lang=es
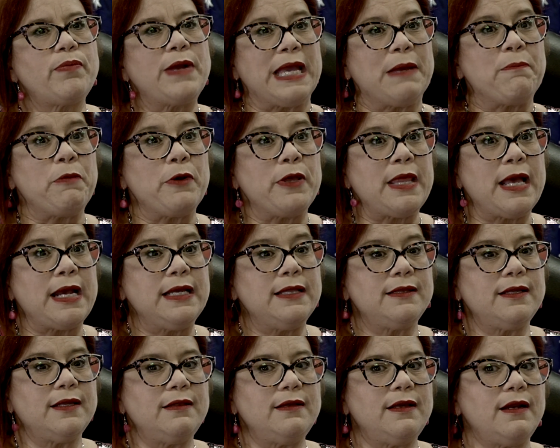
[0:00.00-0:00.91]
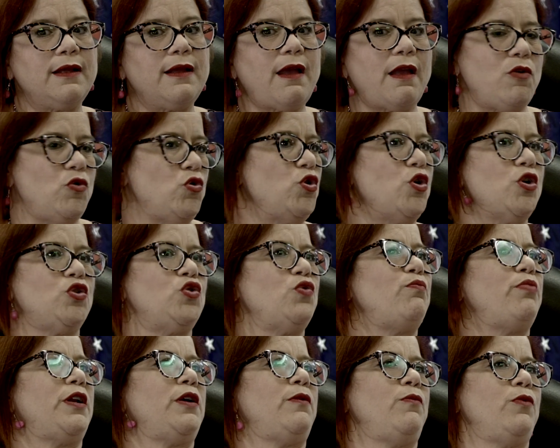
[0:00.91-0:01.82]
Que puedan entender que hay un Dios
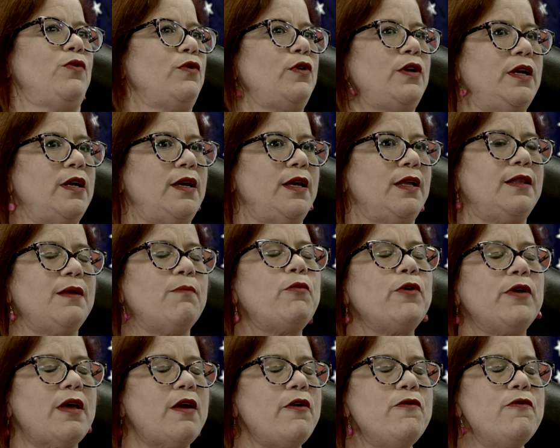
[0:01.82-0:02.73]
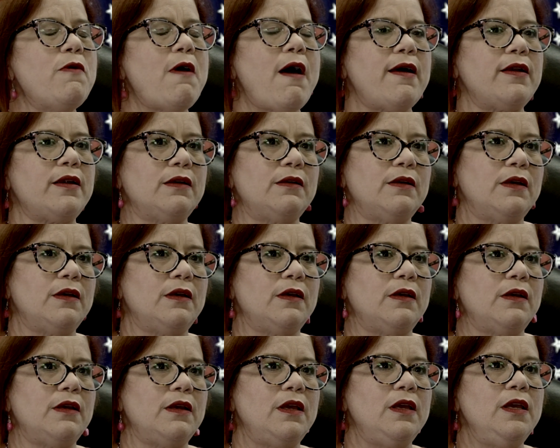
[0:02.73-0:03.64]
supremo que te puede ayudar
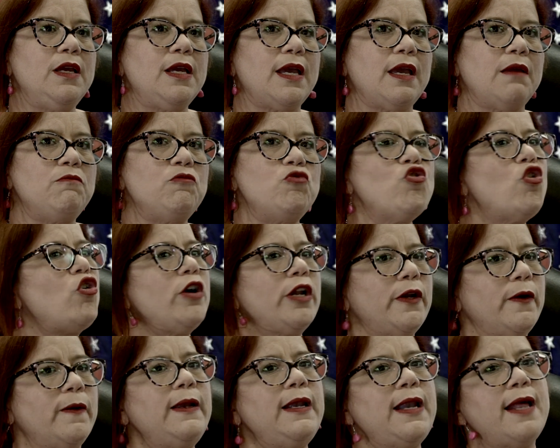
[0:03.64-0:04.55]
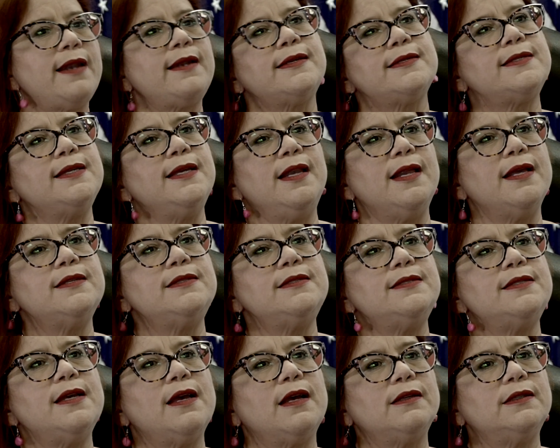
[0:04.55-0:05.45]
y que yo creo en la
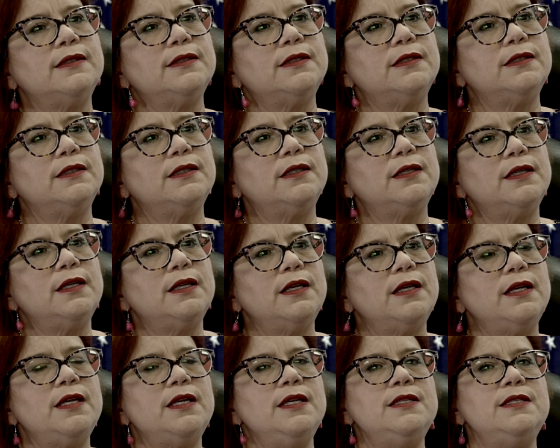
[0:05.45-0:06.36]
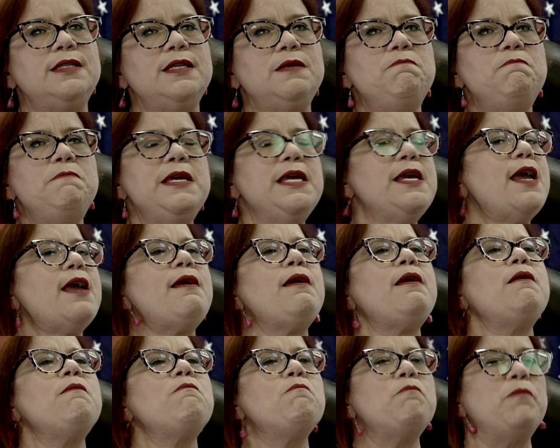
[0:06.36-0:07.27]
resiliencia. Y si mi
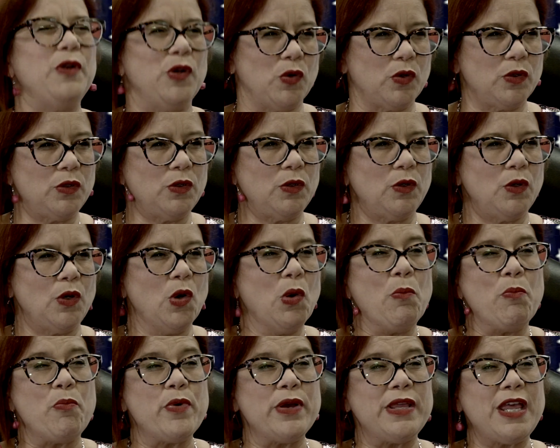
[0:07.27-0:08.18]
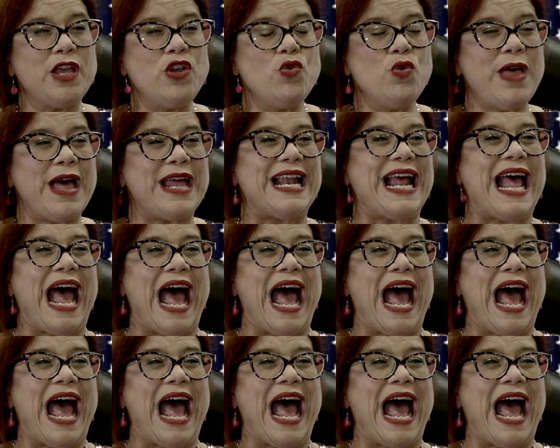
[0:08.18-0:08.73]
ejemplo puede ayudar